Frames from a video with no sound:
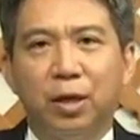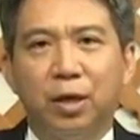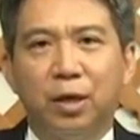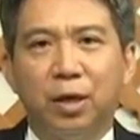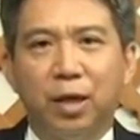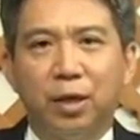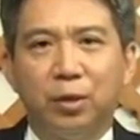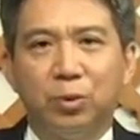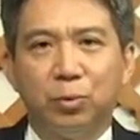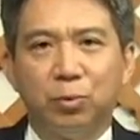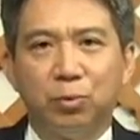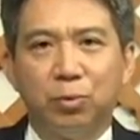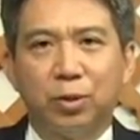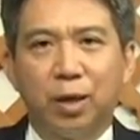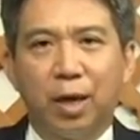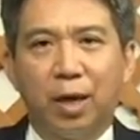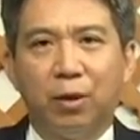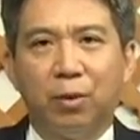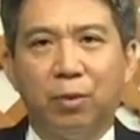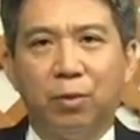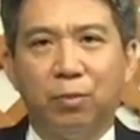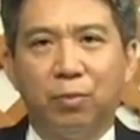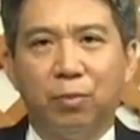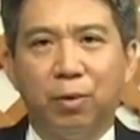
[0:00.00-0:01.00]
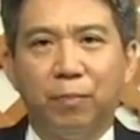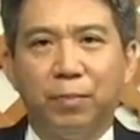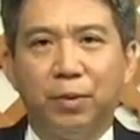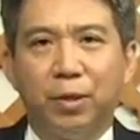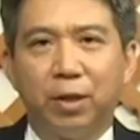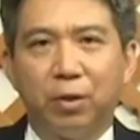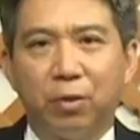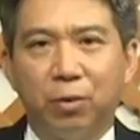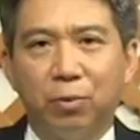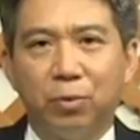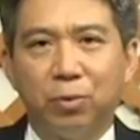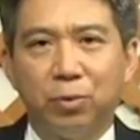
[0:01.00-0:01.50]
来主导我们的
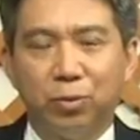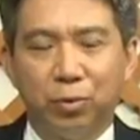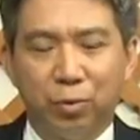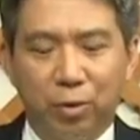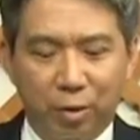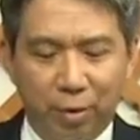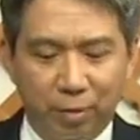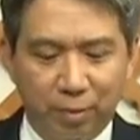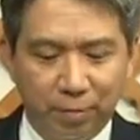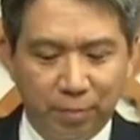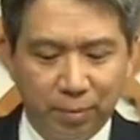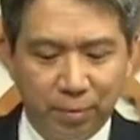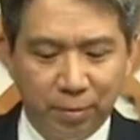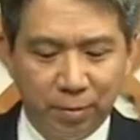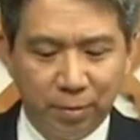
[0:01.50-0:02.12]
工作，